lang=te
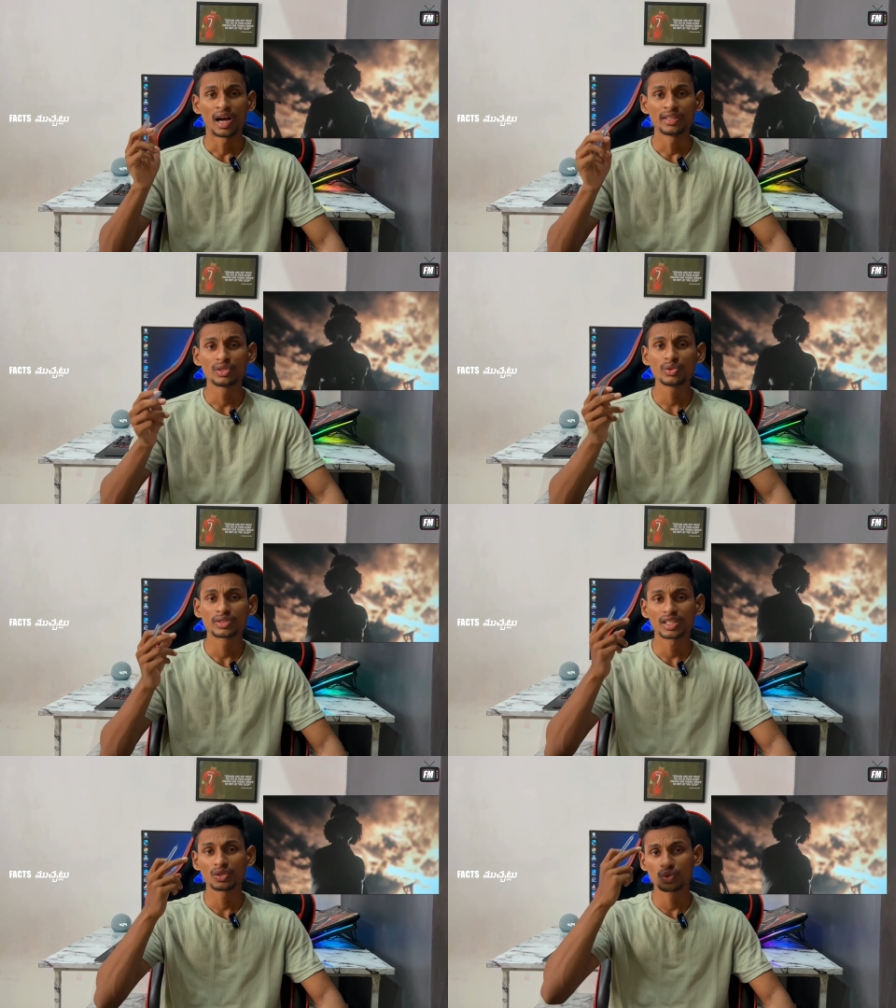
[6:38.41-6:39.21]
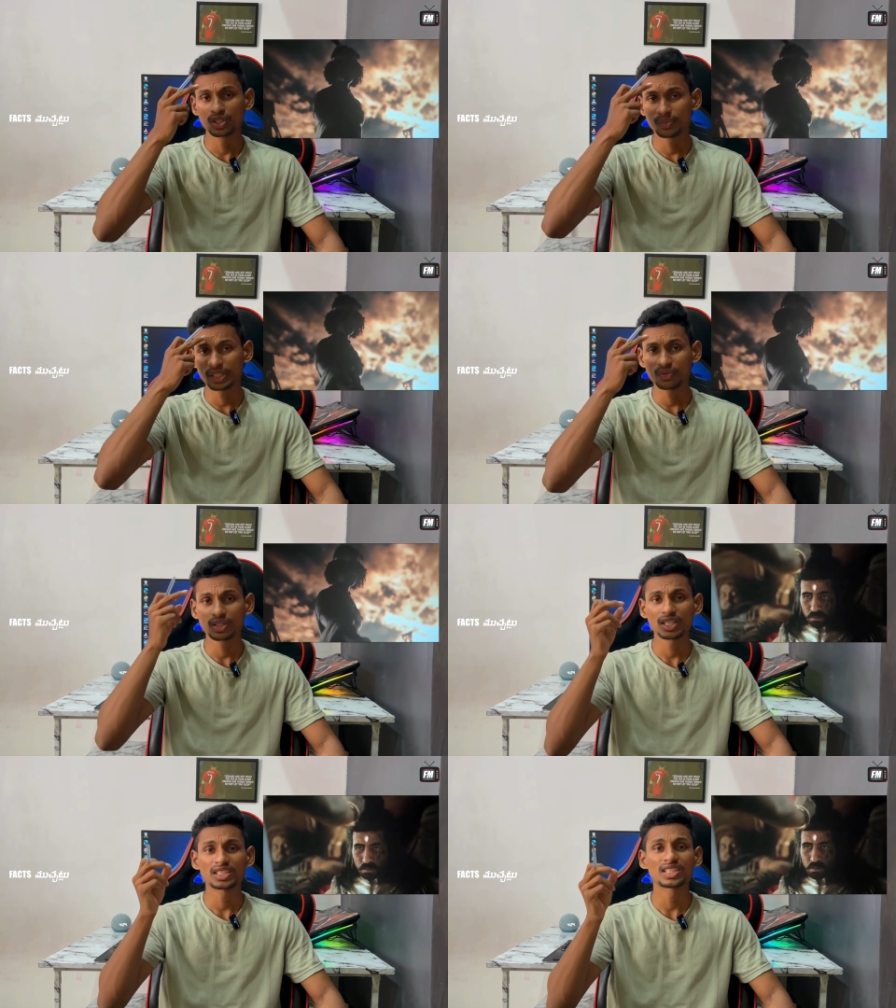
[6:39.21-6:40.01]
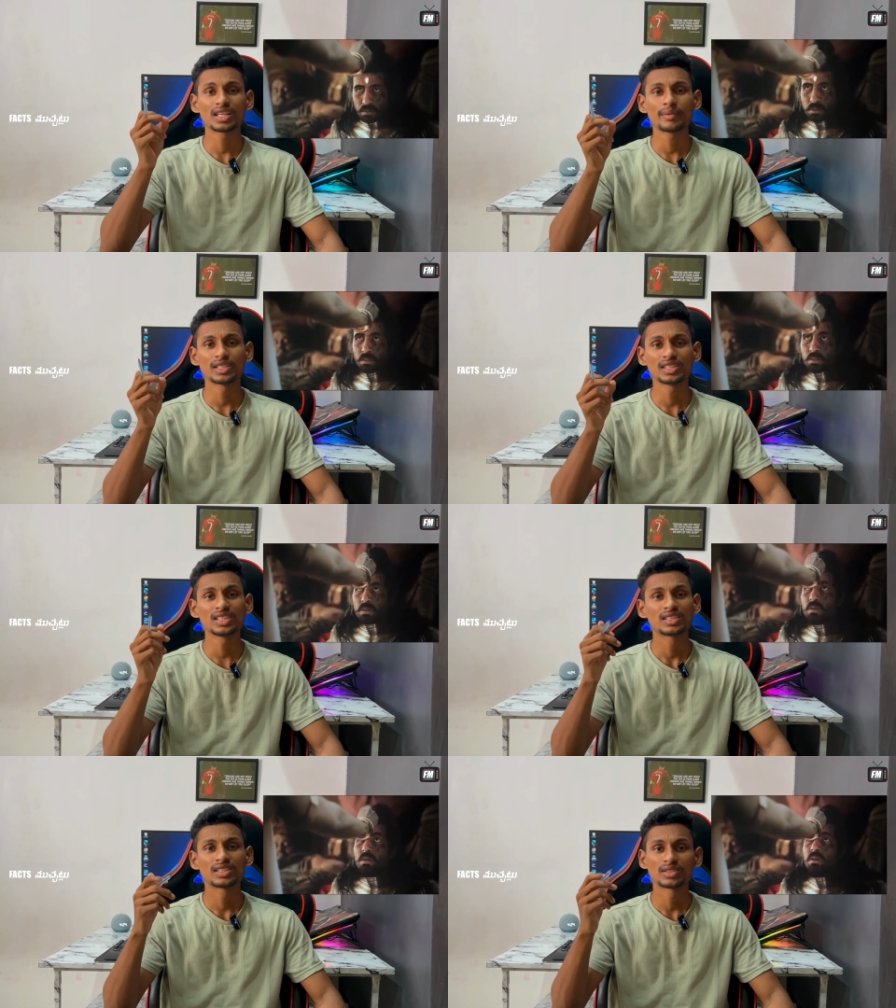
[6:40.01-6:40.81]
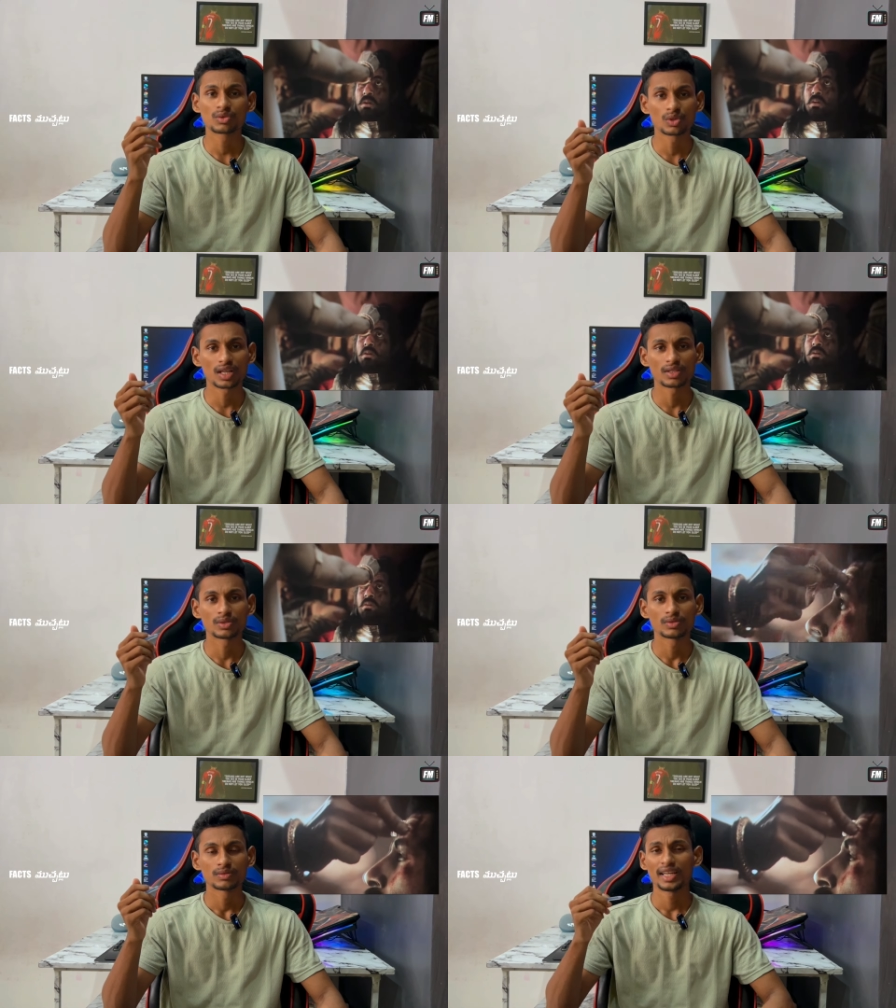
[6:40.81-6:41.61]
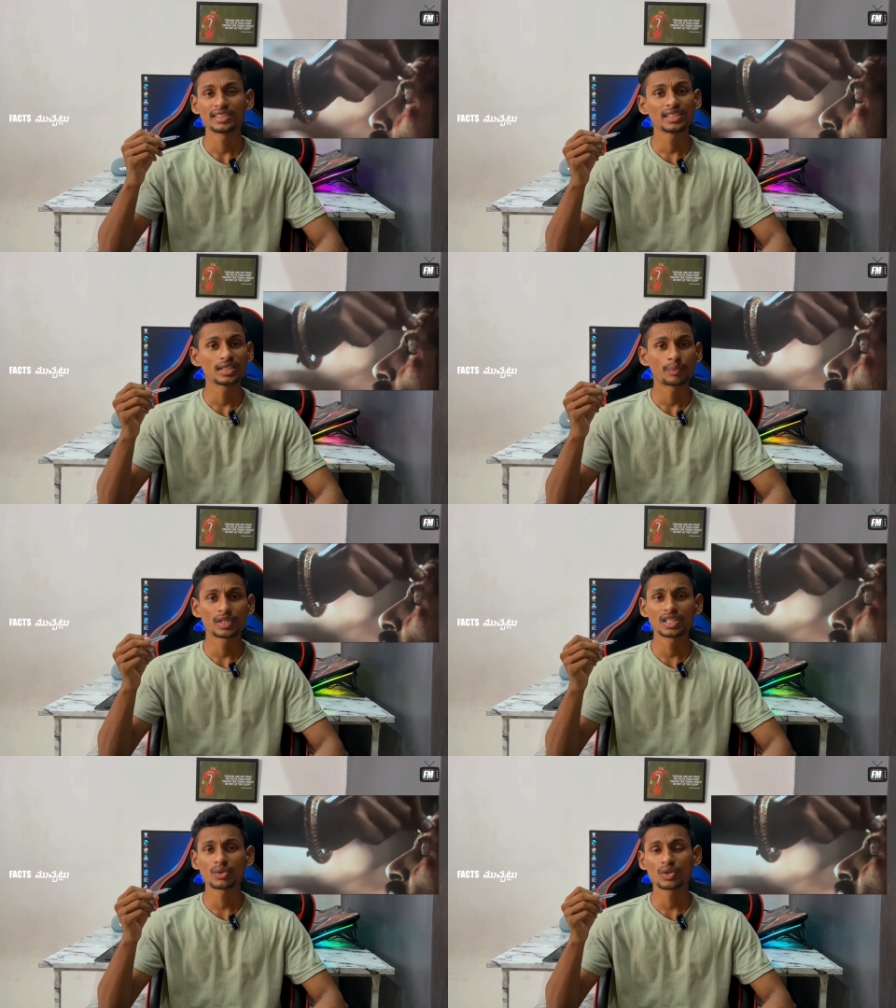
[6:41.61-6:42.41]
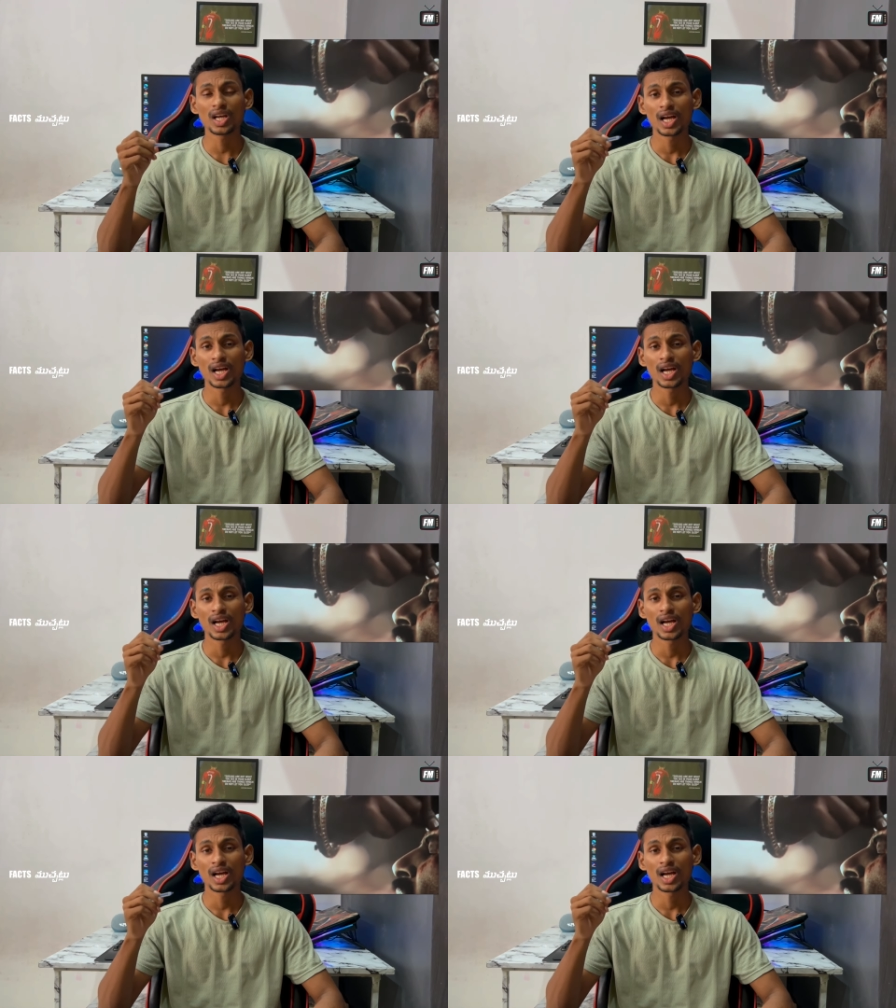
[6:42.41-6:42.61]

అంటూ తన నుదిటి మీద ఉన్న చింతామణిని తీసుకుంటాడు అయితే ఇప్పటికీ కూడా